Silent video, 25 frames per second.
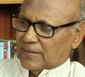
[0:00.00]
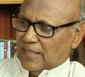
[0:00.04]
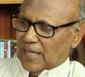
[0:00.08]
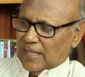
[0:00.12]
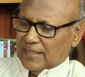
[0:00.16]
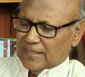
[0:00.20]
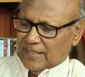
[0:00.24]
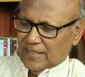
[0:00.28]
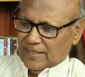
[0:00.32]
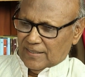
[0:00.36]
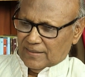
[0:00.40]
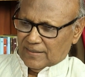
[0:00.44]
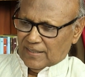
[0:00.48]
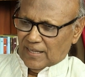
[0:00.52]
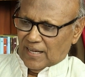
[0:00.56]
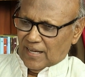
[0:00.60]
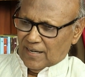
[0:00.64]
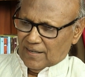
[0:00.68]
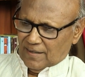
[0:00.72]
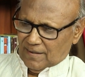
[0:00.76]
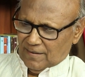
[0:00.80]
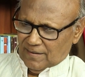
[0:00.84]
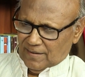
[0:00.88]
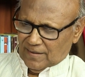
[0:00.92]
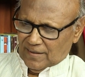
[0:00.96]
তাদের
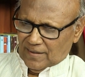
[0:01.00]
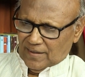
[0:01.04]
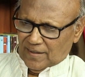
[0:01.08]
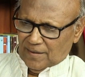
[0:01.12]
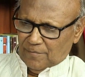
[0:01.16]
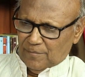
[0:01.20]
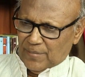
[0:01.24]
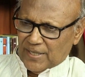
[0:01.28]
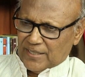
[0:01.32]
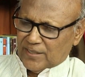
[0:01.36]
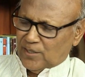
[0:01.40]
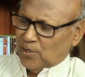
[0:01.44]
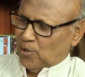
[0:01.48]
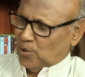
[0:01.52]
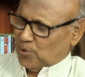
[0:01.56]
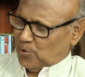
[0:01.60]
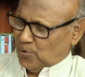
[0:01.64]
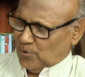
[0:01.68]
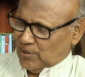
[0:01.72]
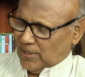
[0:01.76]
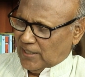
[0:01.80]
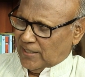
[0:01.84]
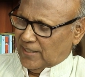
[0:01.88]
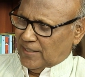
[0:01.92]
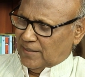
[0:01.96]
তার ব্যক্তিগত
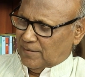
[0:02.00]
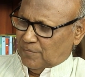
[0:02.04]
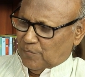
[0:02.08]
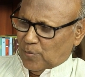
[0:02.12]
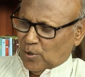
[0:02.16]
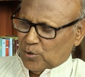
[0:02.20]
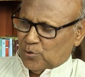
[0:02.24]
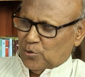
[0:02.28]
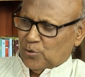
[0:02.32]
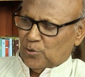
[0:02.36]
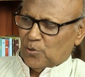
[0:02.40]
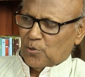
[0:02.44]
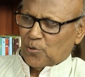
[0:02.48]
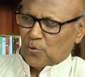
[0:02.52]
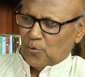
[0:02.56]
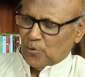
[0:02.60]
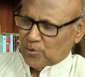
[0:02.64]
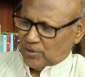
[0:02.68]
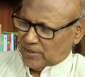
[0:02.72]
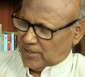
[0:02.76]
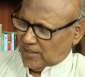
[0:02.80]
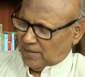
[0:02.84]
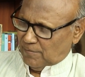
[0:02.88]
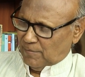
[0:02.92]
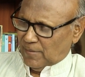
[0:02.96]
যাদের পছন্দ
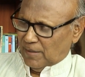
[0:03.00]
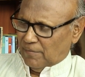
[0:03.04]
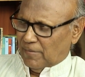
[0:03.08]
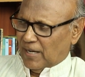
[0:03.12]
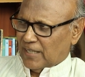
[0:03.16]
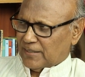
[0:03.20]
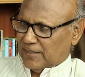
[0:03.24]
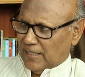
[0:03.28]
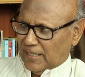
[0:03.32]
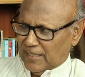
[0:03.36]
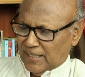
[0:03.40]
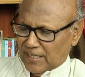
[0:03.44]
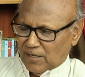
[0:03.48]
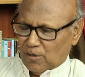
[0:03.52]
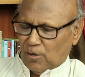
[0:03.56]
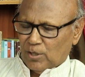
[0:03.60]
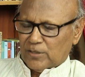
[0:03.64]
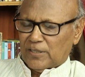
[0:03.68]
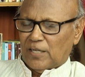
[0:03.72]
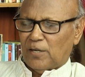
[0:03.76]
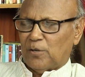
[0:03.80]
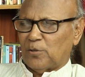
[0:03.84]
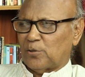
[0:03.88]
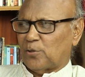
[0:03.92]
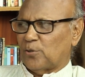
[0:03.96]
করতেন বা ভাষা নিয়ে
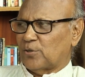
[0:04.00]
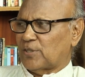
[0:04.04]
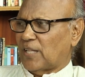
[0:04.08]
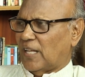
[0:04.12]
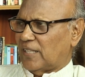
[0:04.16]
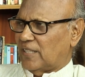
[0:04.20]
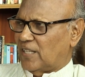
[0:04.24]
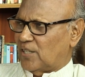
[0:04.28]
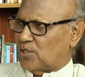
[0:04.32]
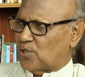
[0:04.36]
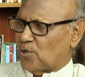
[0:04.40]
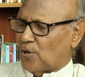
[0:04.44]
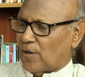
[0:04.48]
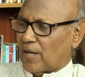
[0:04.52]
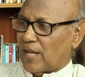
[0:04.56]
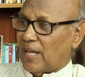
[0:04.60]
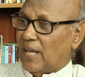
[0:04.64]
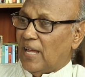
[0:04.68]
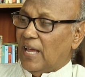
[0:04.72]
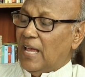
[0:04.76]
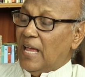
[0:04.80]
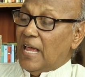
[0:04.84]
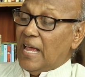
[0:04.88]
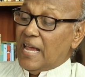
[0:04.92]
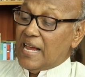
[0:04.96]
কথা হতো তাদের সঙ্গে
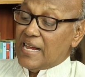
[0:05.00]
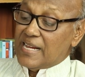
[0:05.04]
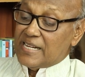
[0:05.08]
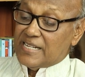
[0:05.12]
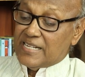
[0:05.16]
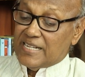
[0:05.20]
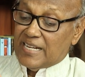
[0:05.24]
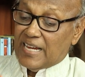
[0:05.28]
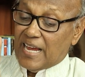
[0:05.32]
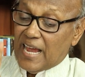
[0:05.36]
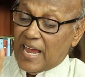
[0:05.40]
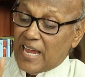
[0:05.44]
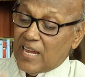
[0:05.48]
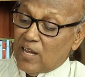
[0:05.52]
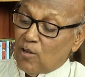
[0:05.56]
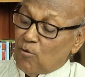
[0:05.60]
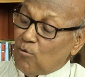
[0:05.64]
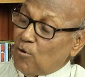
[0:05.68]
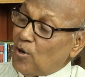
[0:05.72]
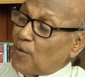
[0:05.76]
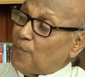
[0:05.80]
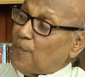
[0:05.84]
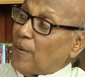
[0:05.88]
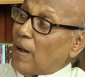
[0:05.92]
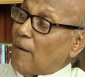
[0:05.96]

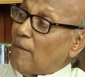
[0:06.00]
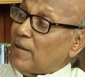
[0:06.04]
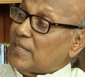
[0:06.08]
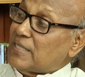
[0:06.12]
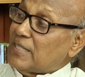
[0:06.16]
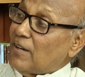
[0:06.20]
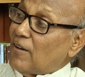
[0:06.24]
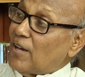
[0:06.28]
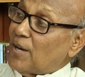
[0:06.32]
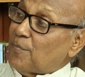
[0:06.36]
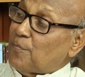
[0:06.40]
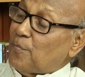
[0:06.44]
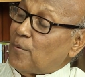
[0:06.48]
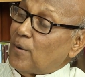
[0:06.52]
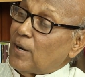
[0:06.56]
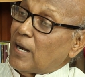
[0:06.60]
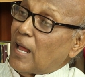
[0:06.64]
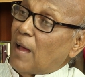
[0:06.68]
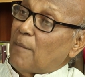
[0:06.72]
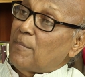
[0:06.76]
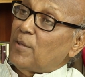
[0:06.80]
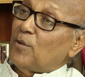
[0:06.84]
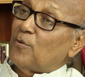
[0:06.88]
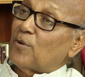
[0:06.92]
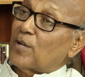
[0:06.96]
সেইগুলো পাওয়া যাওয়ার পর
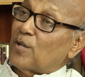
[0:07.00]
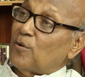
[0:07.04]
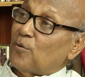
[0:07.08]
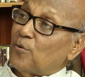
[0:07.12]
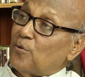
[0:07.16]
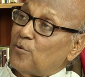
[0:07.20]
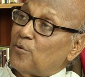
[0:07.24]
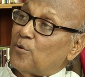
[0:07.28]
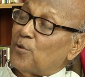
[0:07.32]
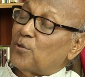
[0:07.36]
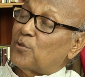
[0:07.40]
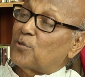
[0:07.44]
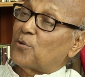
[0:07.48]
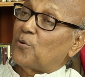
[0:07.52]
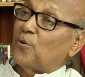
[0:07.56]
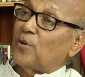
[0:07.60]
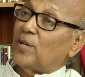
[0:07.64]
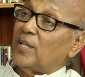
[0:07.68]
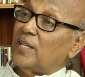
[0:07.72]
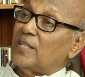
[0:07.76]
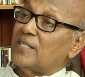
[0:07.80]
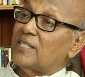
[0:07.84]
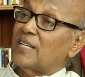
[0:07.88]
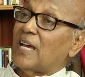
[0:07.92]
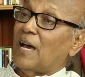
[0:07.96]
আমি ওকে অনুরোধ
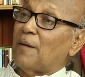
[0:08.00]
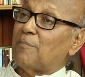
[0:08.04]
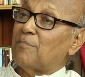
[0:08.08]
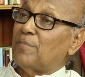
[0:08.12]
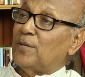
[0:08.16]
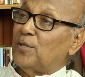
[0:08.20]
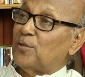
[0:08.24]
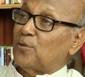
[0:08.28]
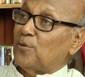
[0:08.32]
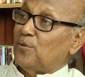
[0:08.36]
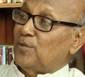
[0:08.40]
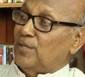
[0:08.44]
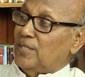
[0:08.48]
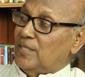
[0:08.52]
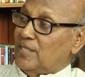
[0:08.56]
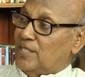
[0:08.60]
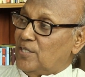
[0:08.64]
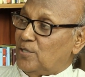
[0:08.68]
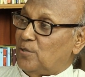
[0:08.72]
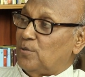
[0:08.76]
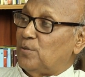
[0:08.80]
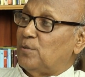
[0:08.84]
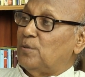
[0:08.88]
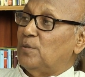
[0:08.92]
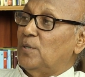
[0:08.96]
করি যে আপনি তো
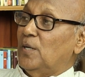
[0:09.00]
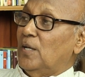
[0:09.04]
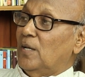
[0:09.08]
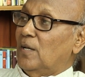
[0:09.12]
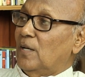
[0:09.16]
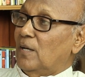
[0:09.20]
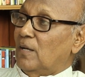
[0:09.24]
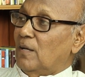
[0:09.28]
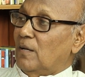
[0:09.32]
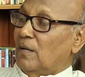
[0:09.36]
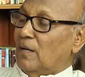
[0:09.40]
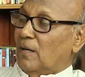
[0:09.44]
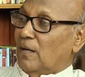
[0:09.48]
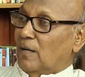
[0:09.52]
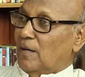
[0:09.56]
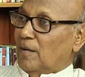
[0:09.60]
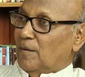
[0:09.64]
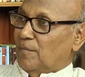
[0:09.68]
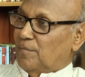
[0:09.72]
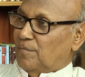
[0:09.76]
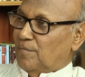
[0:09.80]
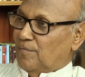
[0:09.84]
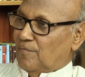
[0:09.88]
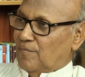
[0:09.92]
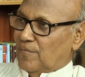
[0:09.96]
নিজেও
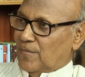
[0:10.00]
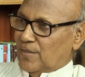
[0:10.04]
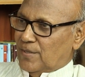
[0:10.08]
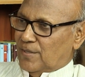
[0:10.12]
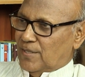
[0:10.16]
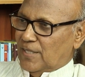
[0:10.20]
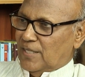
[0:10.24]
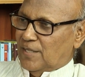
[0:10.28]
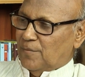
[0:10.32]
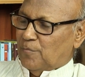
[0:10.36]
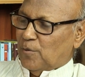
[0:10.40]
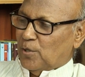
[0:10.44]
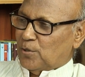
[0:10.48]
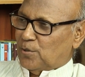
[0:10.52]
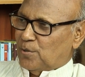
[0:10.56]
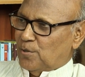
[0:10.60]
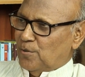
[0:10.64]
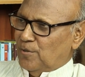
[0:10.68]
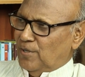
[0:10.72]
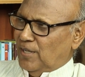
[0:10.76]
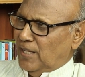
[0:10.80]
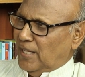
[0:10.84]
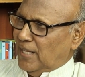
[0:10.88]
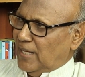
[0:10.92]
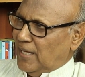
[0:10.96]
চিঠিপত্র
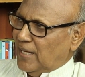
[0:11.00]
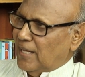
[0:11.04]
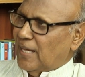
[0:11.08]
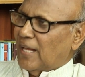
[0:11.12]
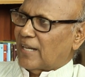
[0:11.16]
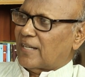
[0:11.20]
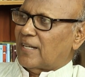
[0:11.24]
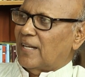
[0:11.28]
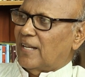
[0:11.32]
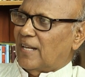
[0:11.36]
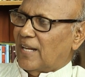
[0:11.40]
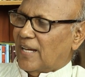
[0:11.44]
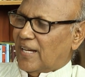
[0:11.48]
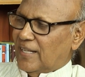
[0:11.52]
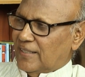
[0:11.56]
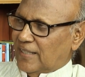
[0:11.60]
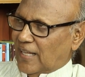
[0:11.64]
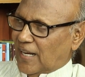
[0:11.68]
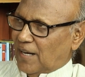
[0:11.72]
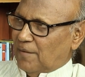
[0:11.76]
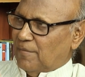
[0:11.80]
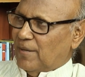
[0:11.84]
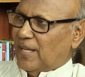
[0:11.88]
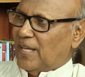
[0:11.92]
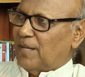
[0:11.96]
নিয়ে একটা লেখা
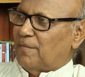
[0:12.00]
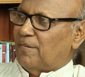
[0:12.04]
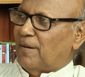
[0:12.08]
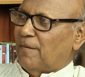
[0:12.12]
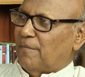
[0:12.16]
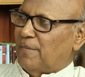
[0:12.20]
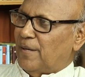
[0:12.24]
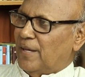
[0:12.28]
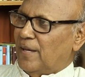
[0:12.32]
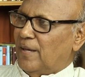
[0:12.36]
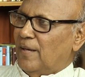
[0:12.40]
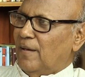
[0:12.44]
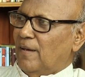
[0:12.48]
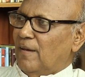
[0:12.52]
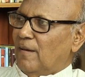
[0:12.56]
ধারাবাহিকভাবে